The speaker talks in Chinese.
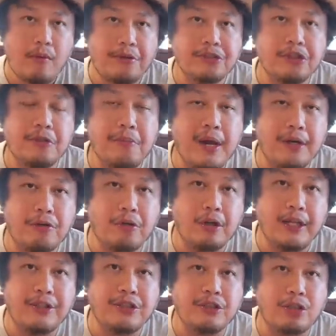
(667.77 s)
这是美国
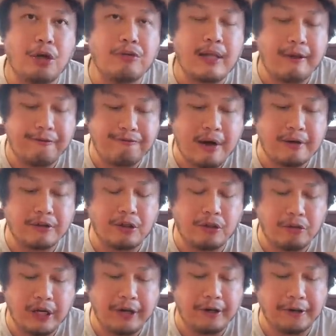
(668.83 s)
类似东南方口
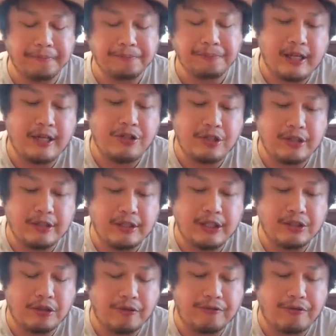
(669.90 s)
味的 Cajun 的
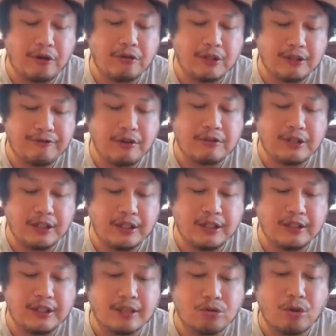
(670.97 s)
那种风格的
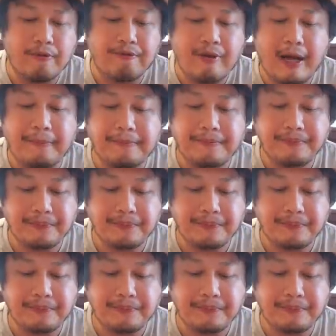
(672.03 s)
那个炖饭，